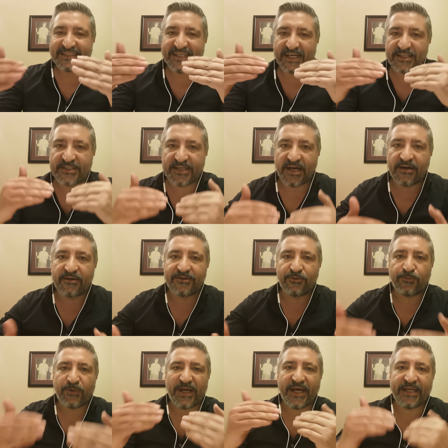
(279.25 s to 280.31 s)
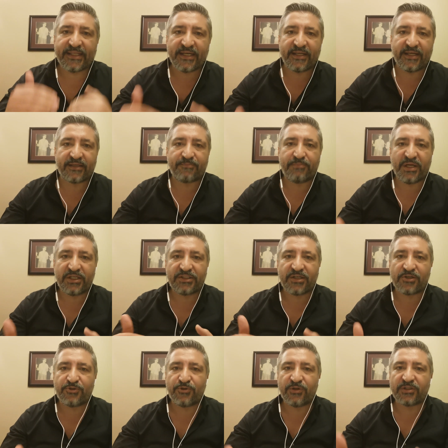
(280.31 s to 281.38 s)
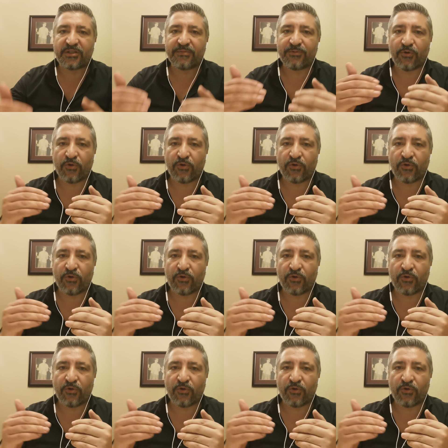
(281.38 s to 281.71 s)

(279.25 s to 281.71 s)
tasarruf ederek Beşiktaş yönetimi